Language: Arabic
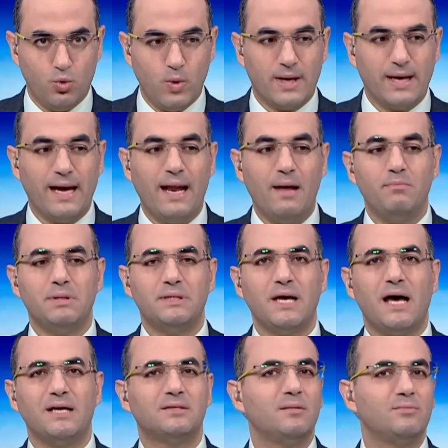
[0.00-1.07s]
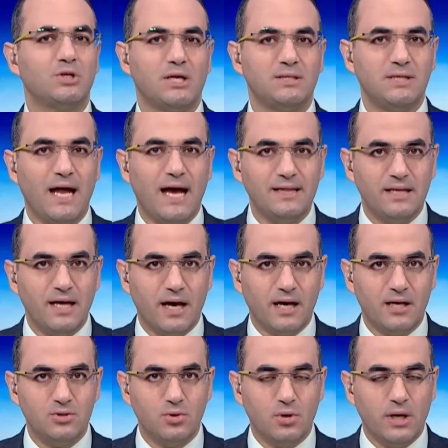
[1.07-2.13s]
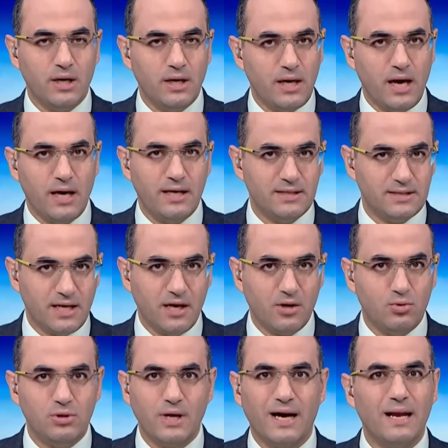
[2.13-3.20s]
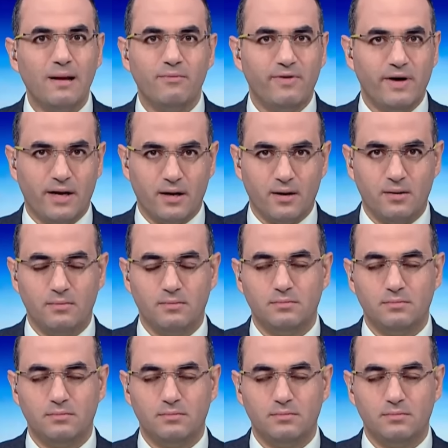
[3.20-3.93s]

والكلام بتاع اصل مش عايزين حد يعجزه يزعجه ده كلام فارغ